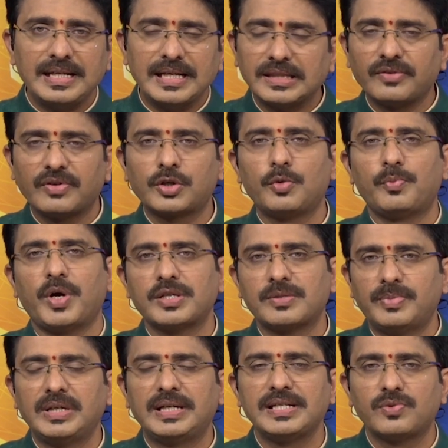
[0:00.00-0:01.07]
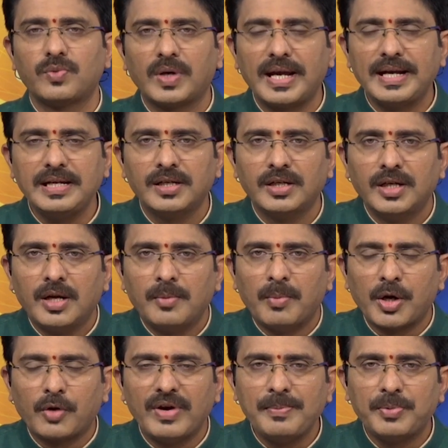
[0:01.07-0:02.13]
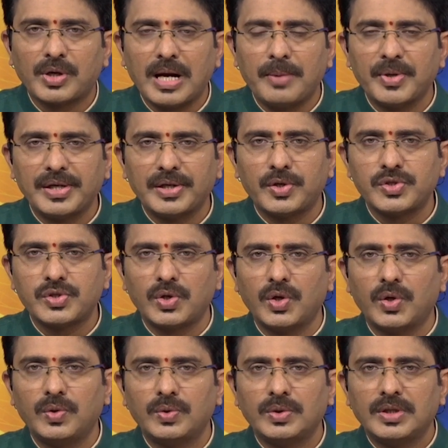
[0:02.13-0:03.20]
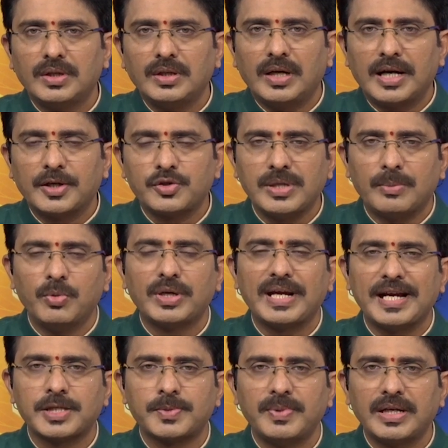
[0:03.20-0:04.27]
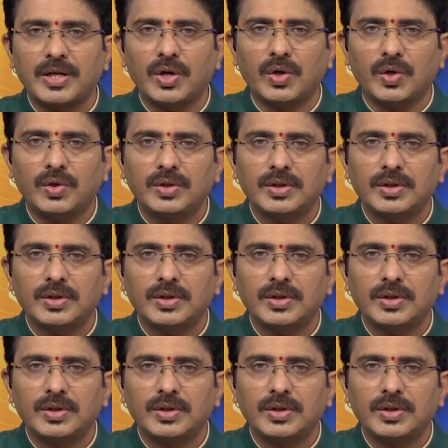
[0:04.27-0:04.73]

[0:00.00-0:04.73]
ఎంతవరకు పాసిబిలిటీస్ ఉన్నాయి మరోవైపు రాబోయే రోజుల్లో అటు జమ్మూ కాశ్మీర్లో